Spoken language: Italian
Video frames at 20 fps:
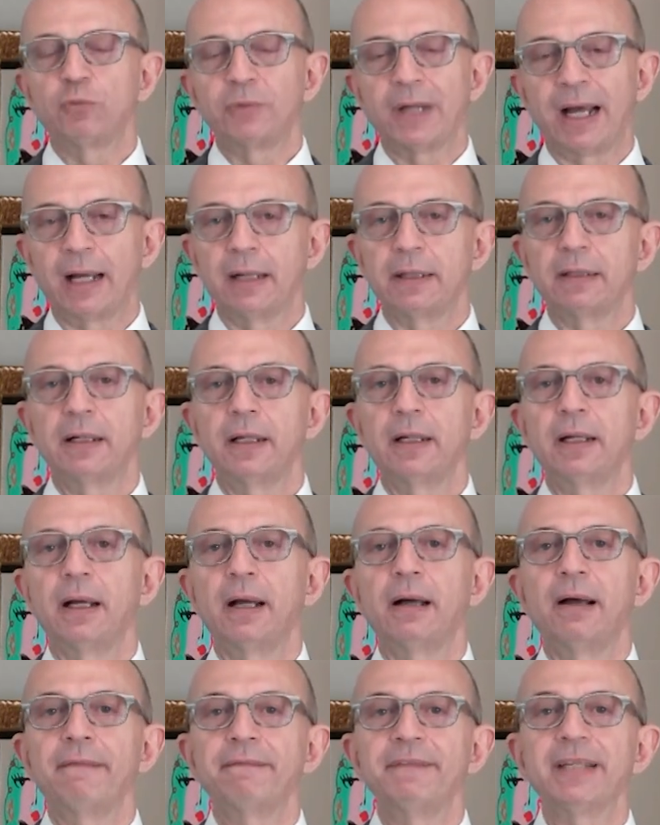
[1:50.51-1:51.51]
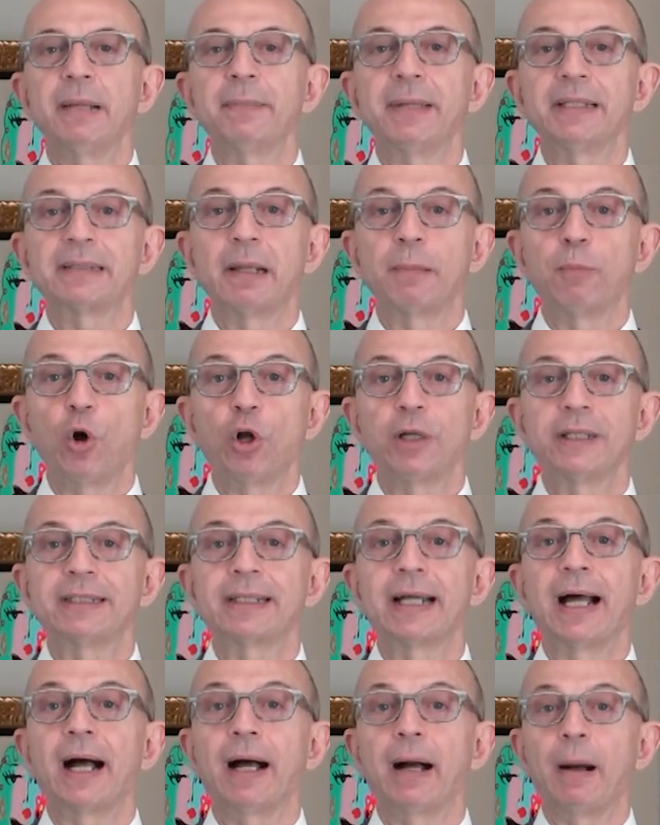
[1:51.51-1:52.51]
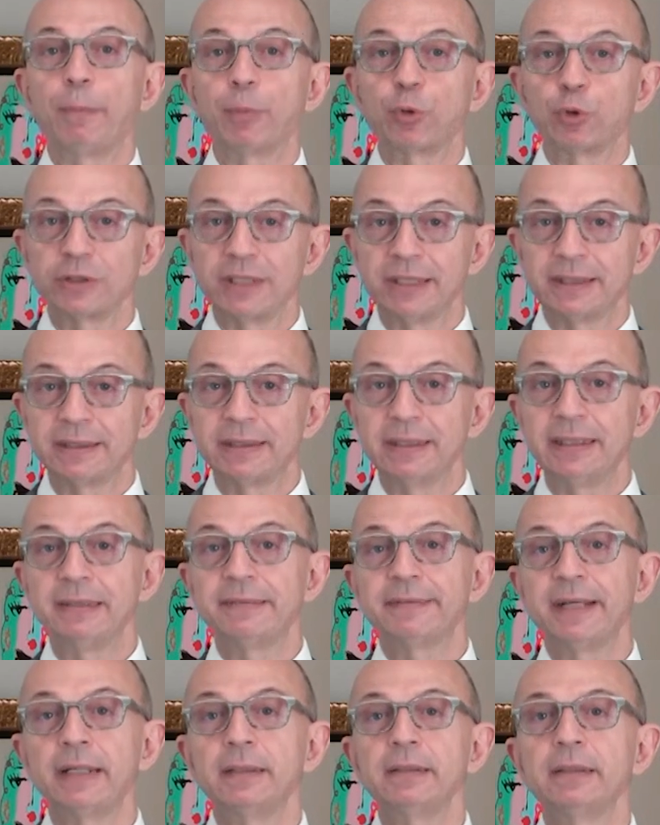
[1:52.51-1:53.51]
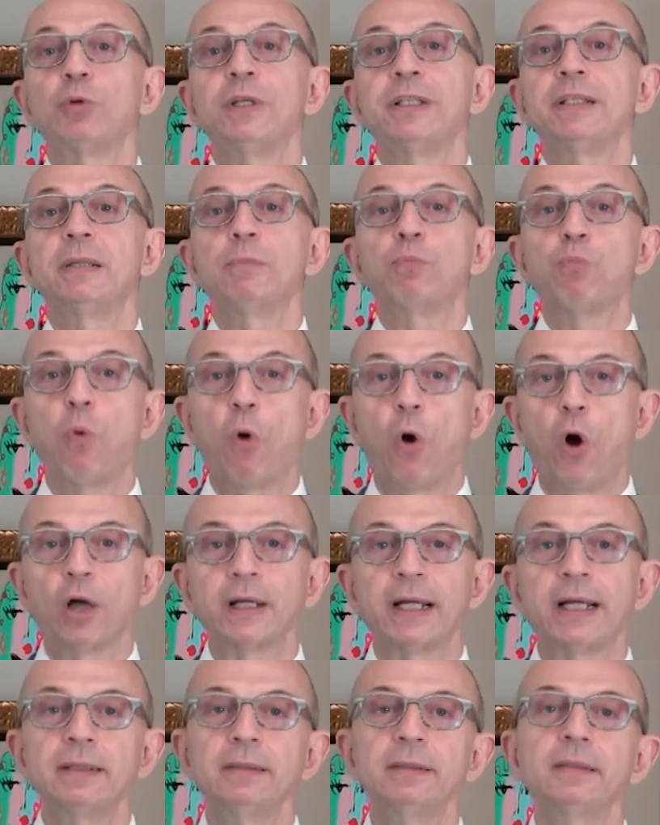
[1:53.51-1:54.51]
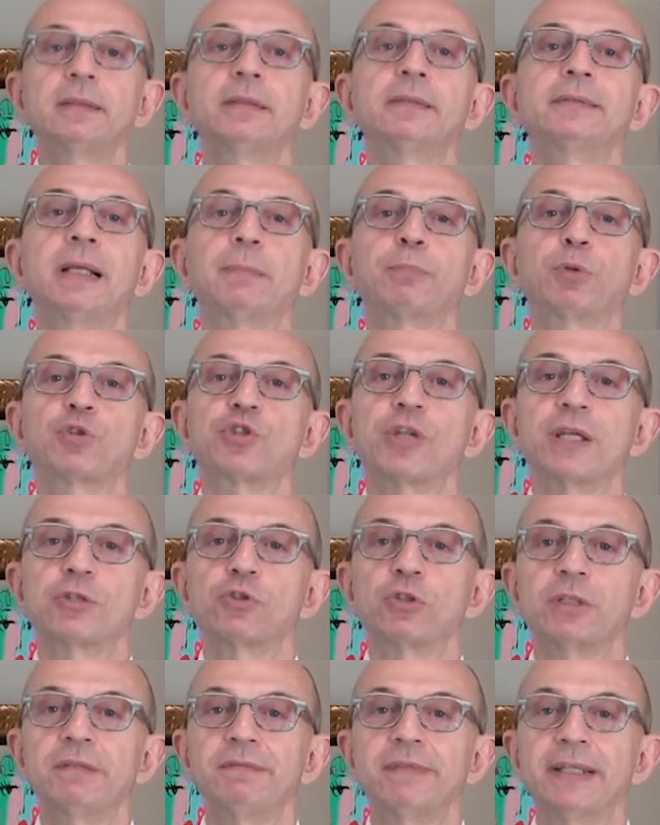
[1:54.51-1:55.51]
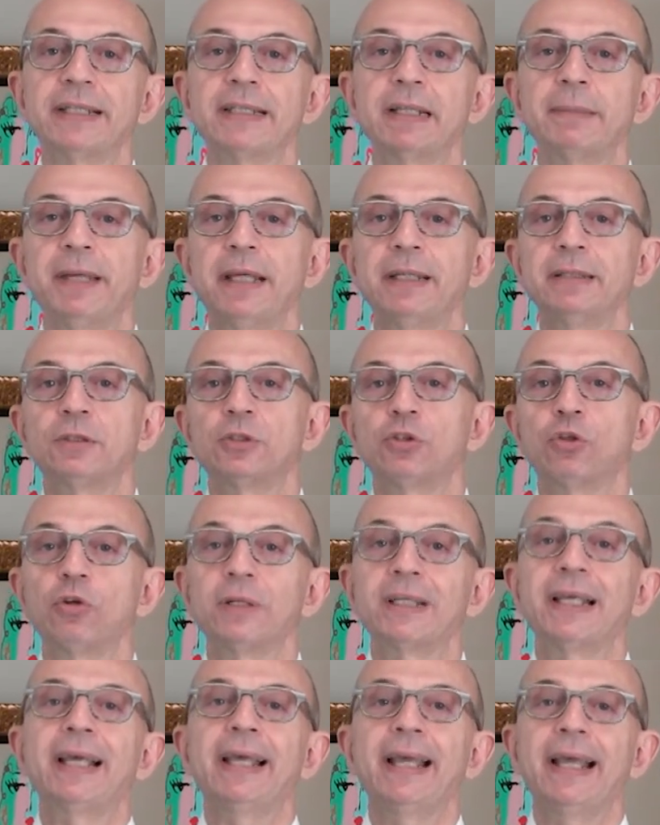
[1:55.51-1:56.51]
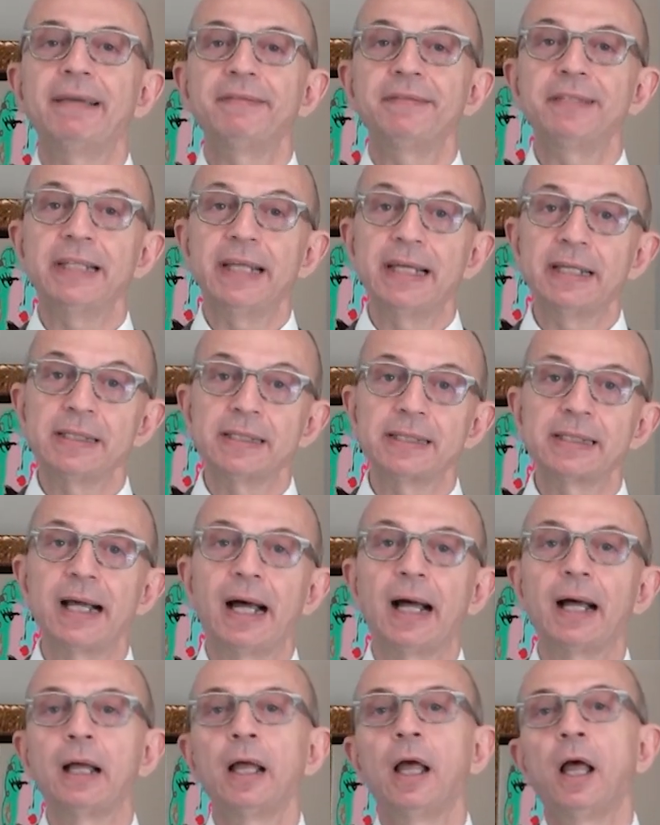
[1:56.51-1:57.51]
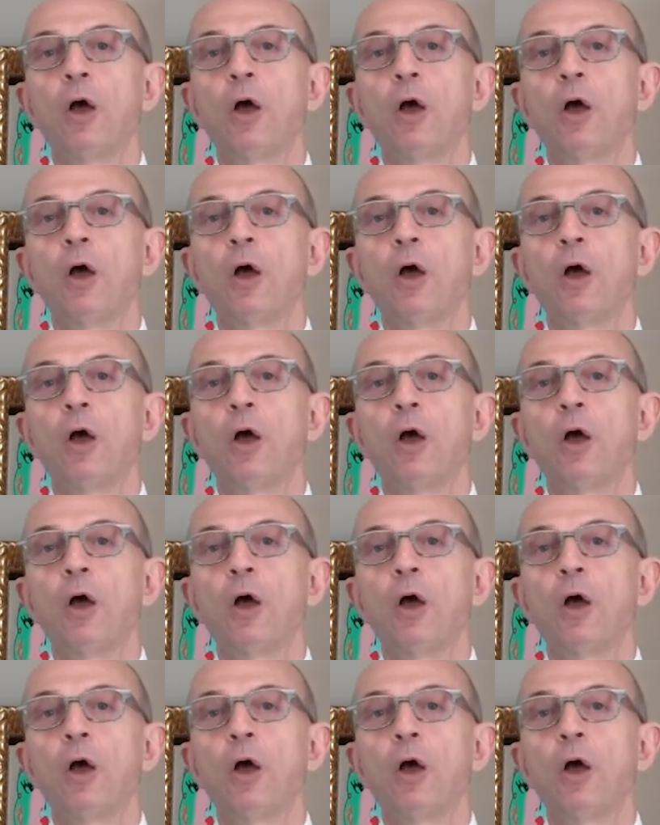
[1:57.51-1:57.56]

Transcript: una uh, via metabolica protettiva, quindi buona nel processo di invecchiamento, che evidenzia